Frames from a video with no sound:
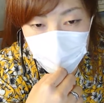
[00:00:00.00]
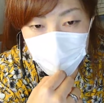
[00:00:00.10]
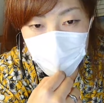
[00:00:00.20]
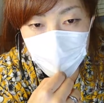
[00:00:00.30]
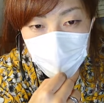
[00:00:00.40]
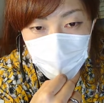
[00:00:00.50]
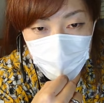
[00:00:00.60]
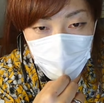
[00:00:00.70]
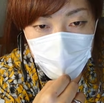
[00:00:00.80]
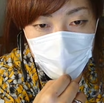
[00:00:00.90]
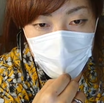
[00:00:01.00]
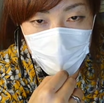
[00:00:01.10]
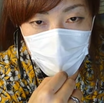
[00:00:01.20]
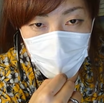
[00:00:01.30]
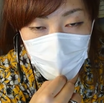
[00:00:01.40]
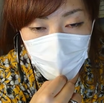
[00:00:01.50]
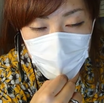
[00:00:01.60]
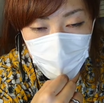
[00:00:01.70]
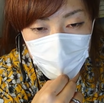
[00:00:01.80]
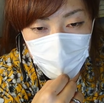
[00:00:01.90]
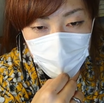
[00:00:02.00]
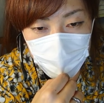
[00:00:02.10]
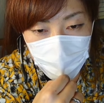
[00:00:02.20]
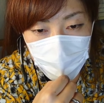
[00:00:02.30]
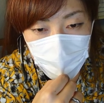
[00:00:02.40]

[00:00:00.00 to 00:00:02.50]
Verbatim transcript: ピードで私は縫えているかな